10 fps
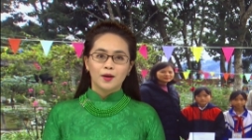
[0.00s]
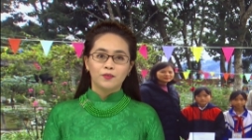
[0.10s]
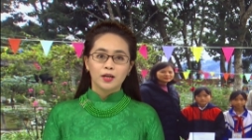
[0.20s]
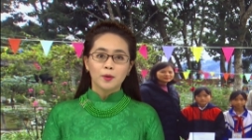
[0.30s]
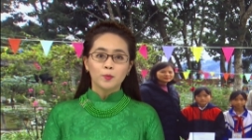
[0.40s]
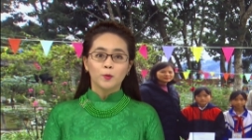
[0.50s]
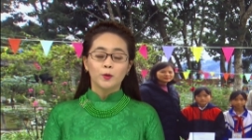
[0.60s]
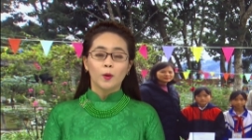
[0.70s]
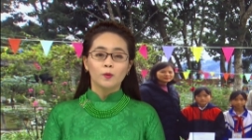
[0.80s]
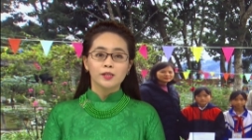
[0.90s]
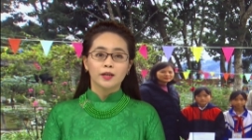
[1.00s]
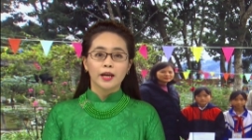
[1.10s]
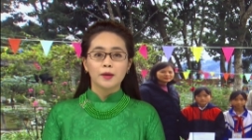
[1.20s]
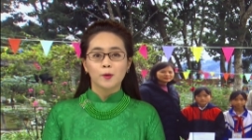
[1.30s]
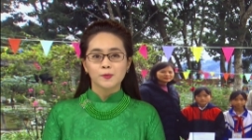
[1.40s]
Với mong muốn hỗ trợ
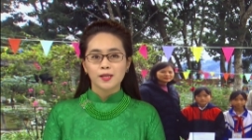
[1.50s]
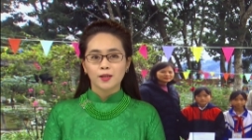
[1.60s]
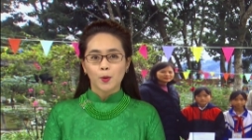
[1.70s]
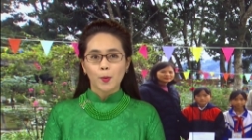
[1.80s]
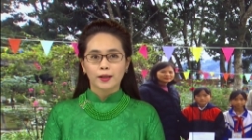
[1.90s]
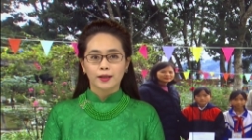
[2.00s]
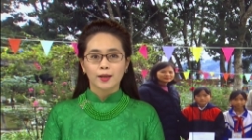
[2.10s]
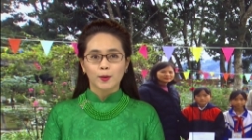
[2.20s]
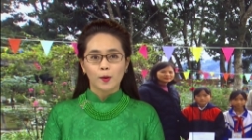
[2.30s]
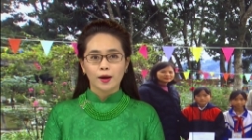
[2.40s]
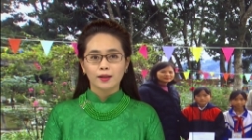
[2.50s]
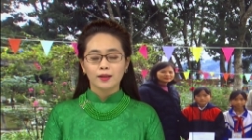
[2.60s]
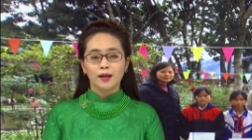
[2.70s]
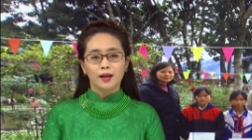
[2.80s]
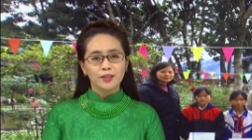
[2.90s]
các em học sinh có hoàn cảnh khó khăn
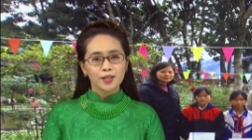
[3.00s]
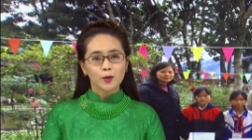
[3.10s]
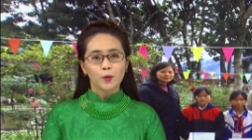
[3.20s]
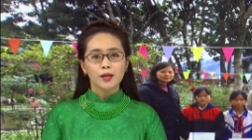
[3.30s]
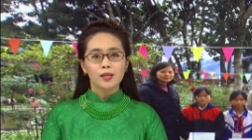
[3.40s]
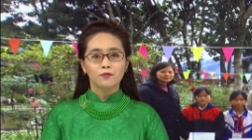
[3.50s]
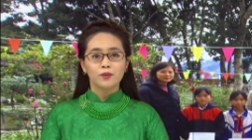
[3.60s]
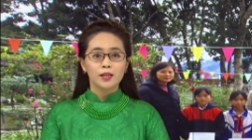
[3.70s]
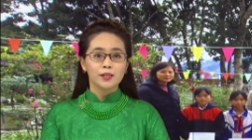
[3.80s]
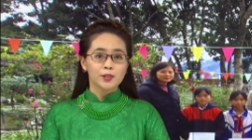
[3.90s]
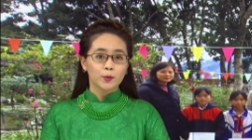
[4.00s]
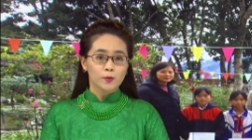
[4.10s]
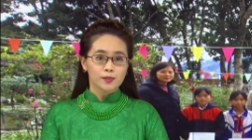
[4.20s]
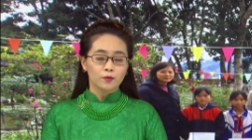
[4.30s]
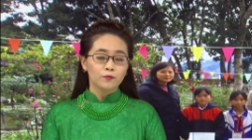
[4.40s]
nhưng có nghị lực vươn lên trong
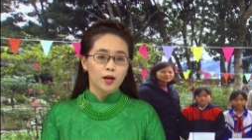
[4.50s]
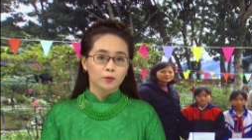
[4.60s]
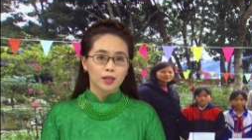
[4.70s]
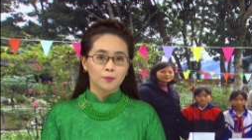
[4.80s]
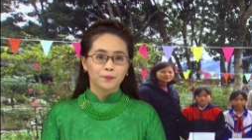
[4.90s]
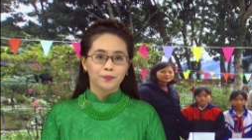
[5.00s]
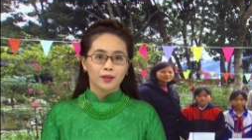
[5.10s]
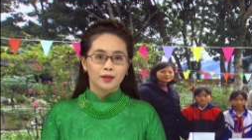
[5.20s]
cuộc sống và học tập,